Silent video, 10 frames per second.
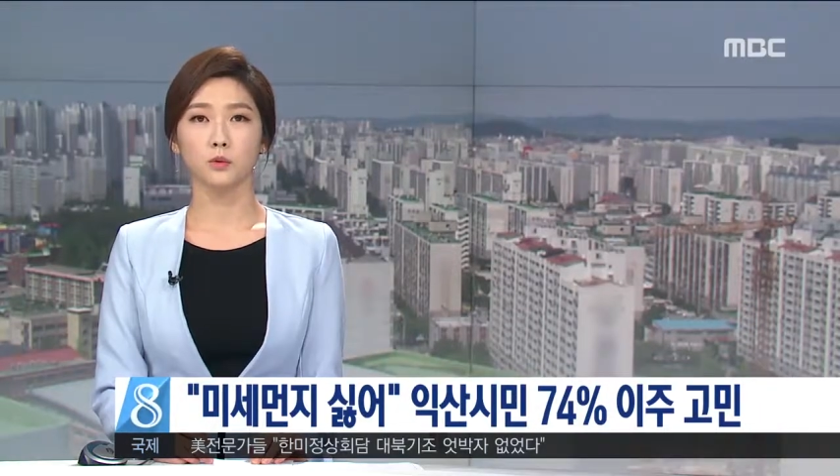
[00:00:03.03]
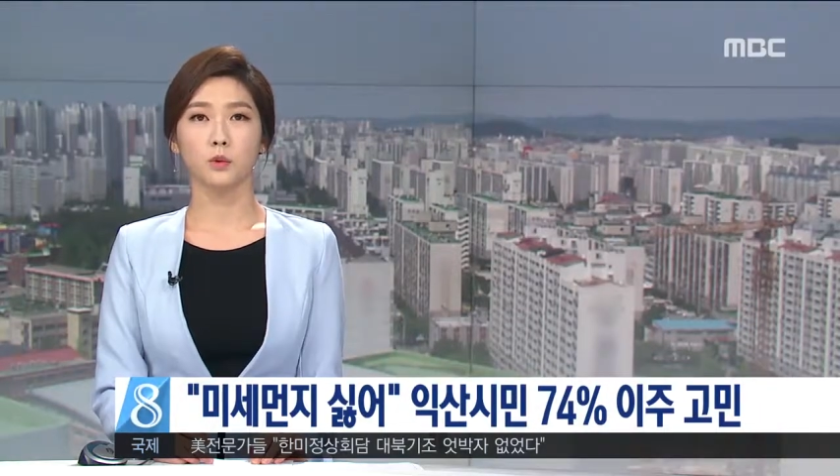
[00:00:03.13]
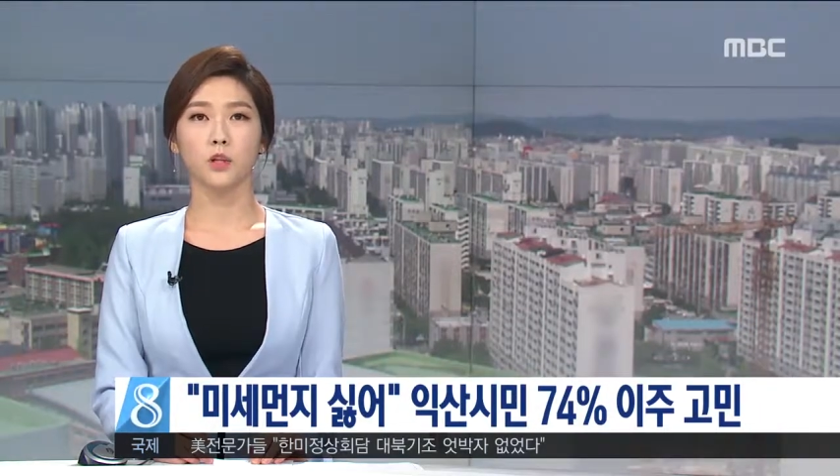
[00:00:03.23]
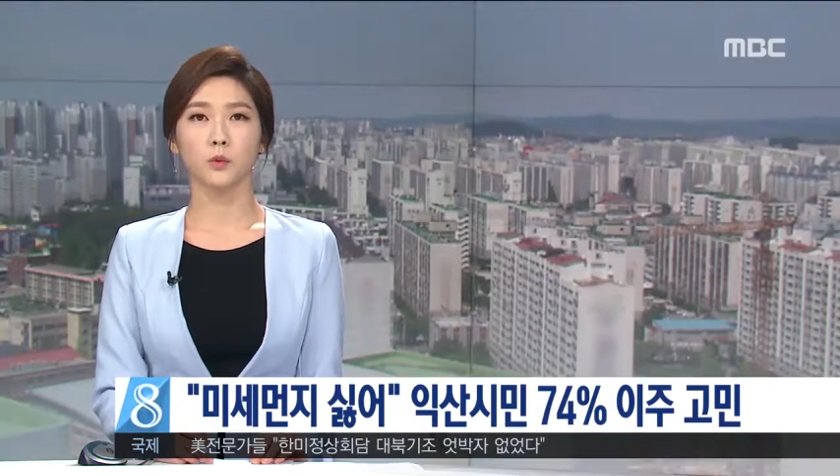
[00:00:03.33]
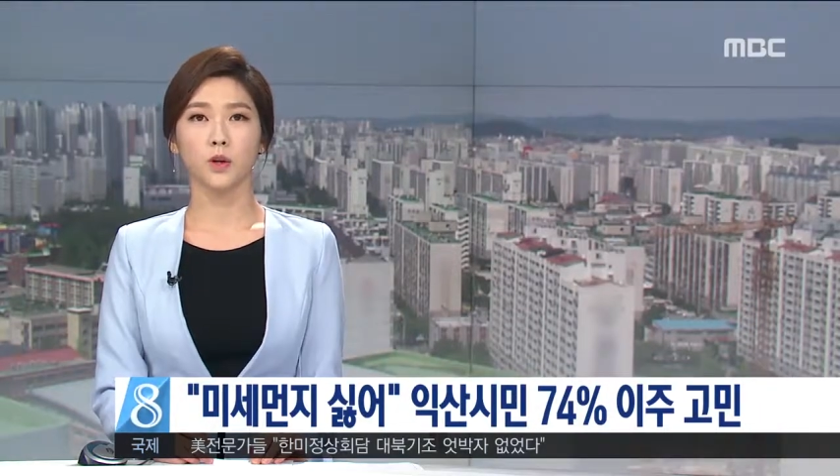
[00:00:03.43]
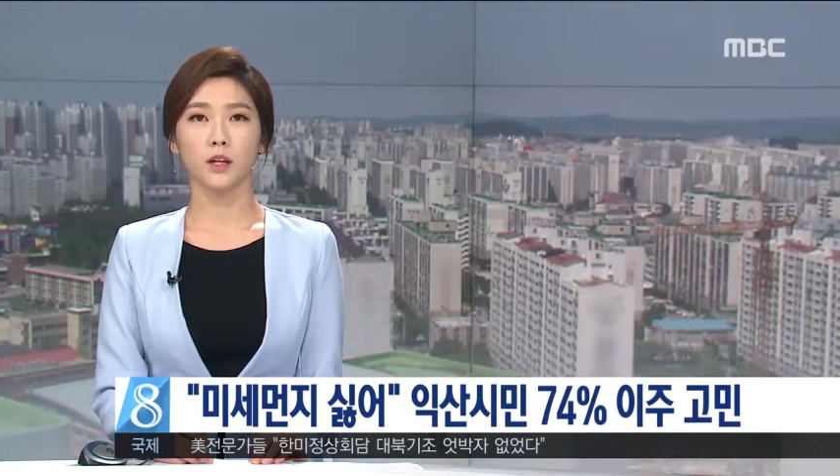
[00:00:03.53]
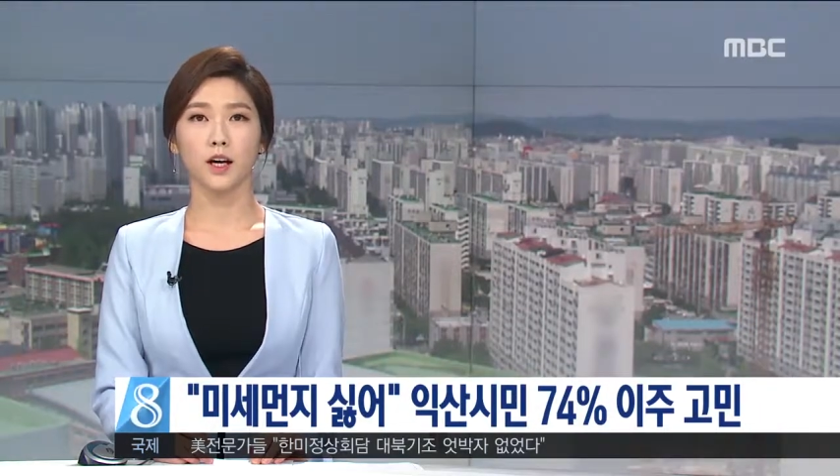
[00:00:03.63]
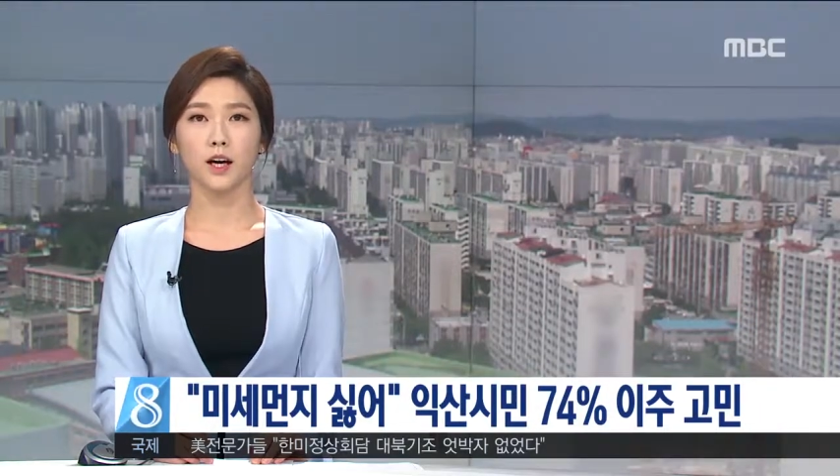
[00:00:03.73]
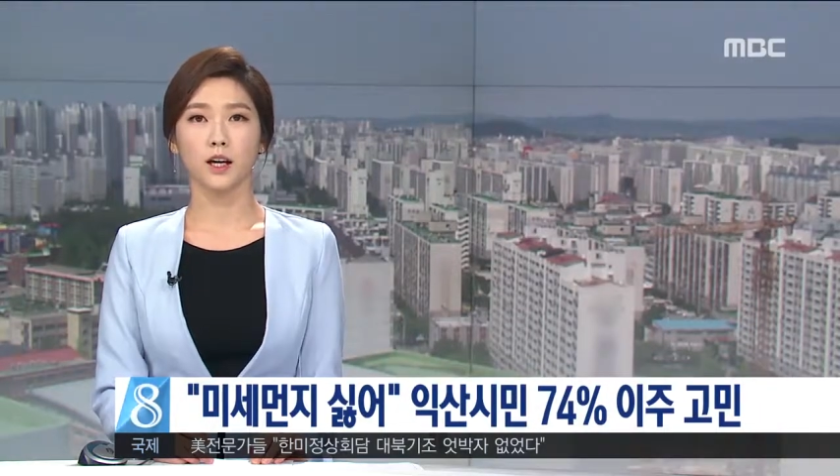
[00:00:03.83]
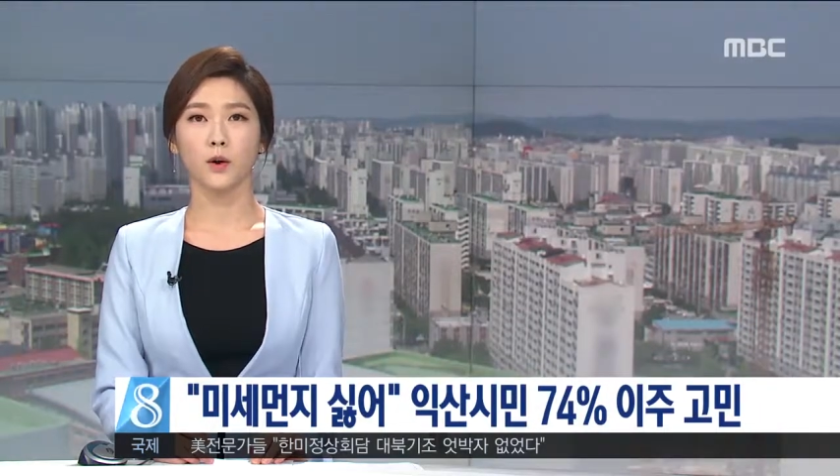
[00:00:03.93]

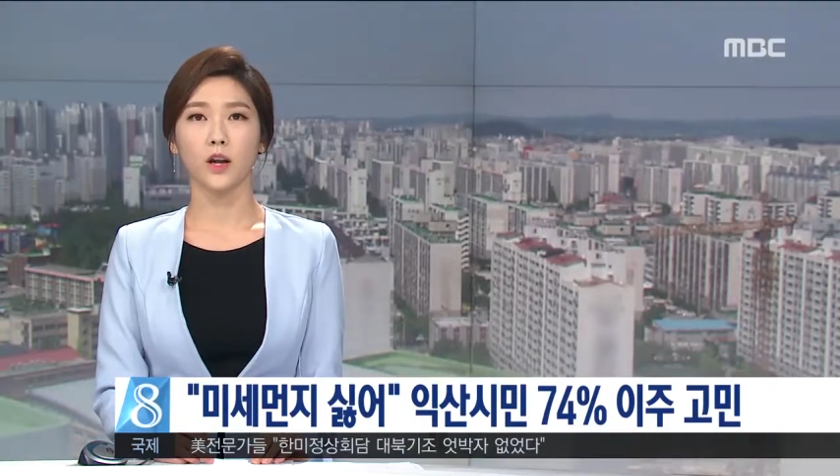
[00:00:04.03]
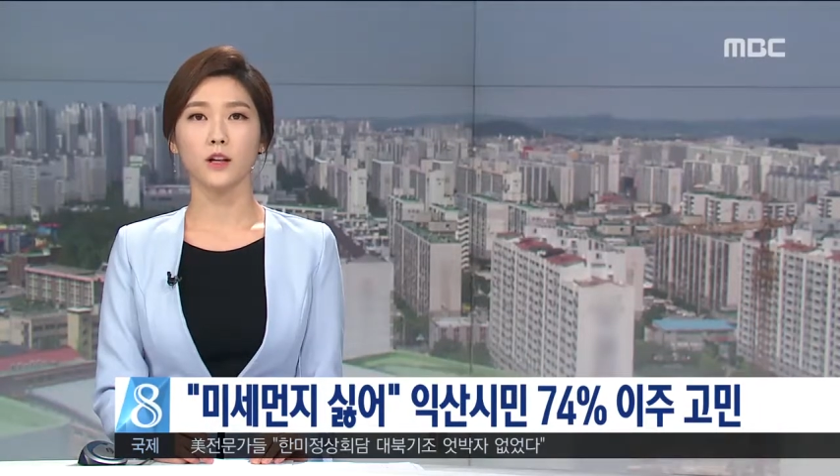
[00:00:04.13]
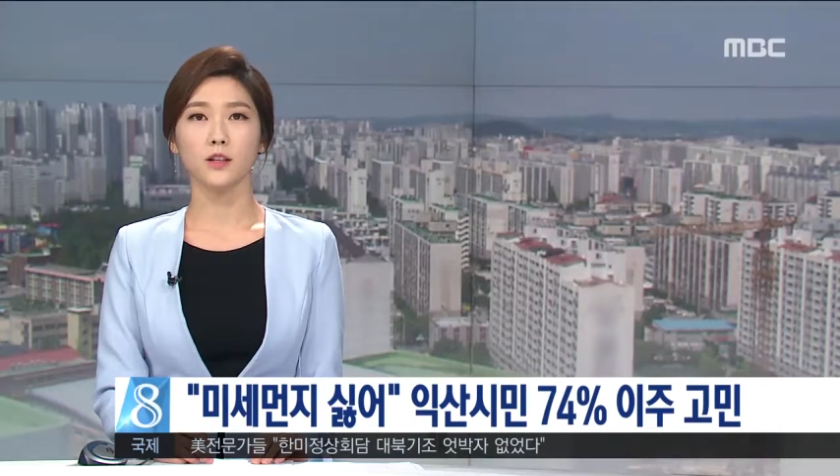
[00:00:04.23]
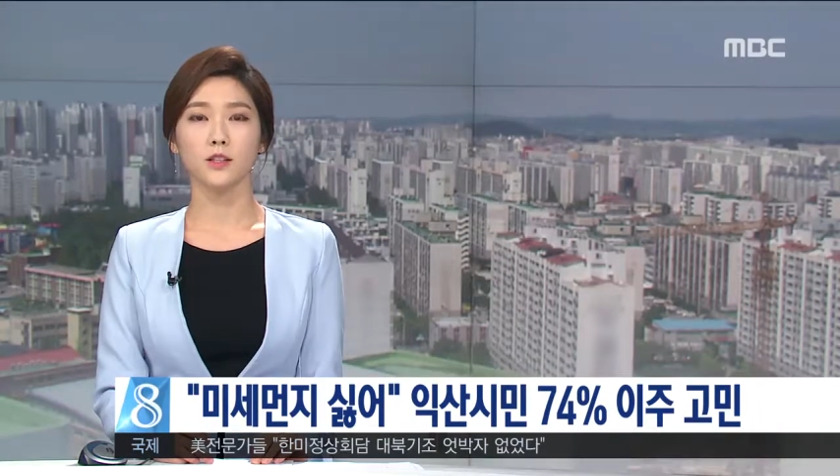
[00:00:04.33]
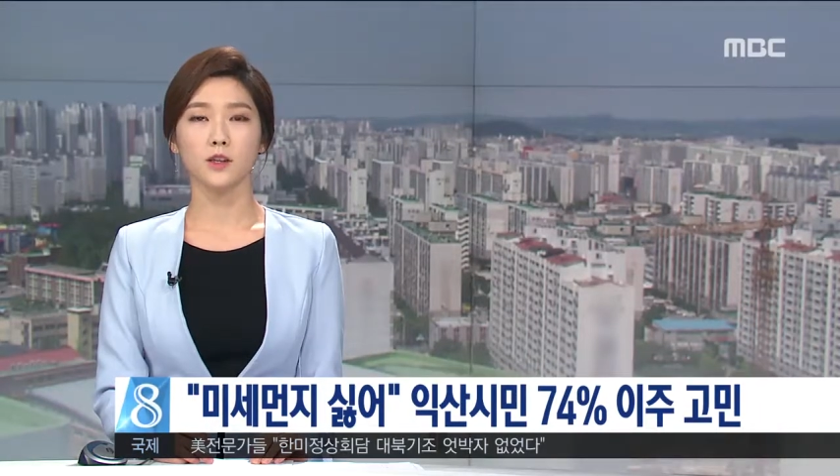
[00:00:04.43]
도의회가 관련